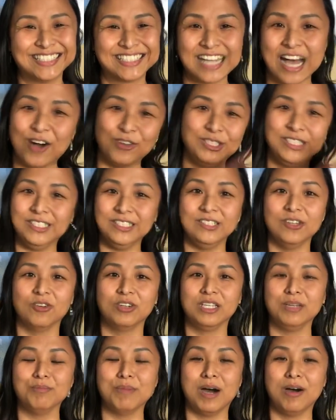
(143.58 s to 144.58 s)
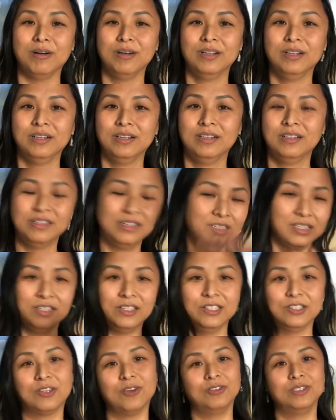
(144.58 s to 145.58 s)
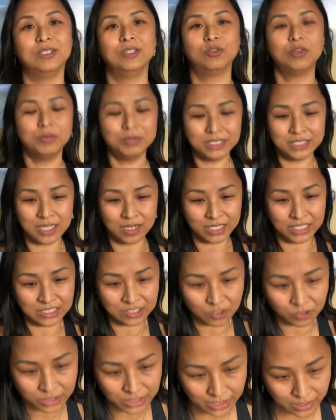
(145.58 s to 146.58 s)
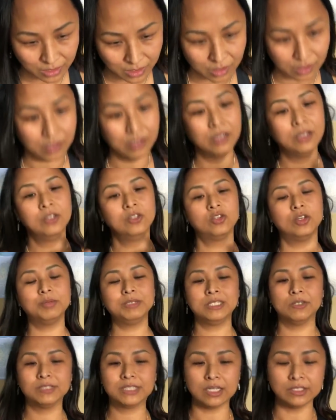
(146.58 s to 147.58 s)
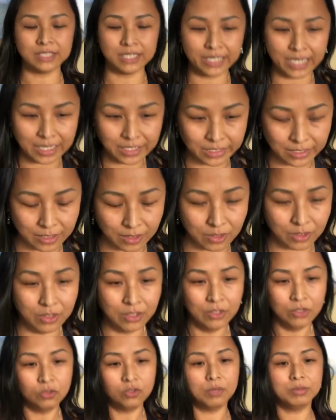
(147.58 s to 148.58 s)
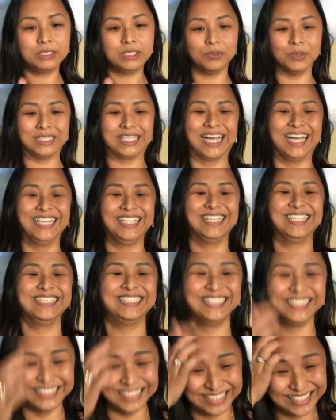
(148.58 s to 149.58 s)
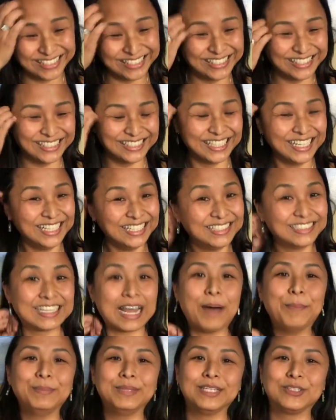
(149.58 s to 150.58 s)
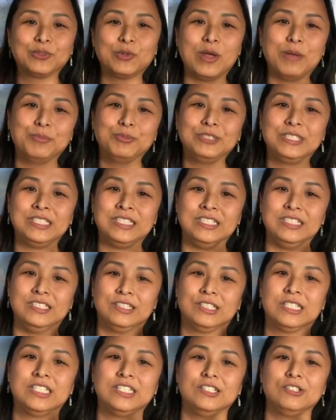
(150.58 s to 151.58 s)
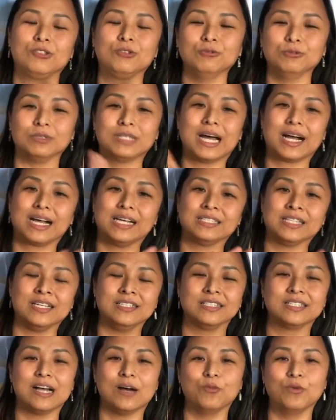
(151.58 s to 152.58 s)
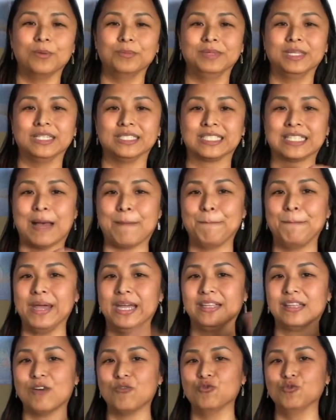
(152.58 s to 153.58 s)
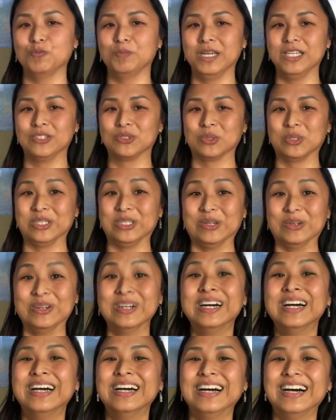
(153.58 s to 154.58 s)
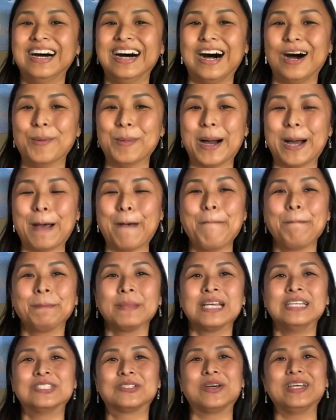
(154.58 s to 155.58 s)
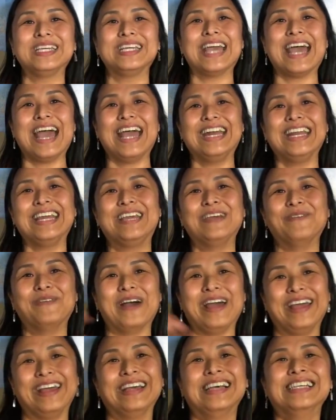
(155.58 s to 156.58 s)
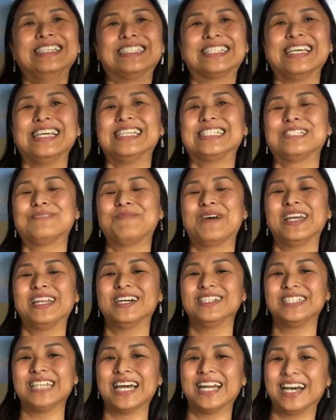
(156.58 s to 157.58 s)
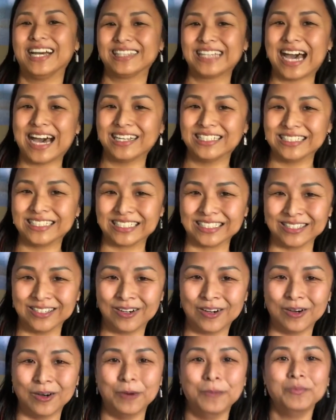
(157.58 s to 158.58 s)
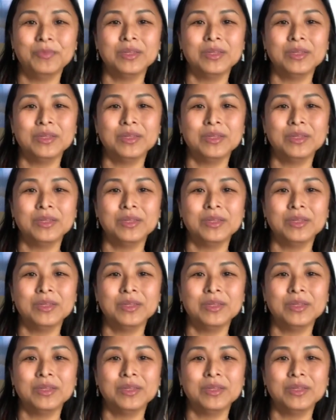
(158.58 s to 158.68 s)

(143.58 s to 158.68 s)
超级有礼貌，任何东西对不起要跟你收钱哦，对不起我找钱给你哦，对不起我。他们的对不起次数大概乘上我们的三倍到五倍左右，好吗？所以，anyway，所以一直搬到加拿大的时候，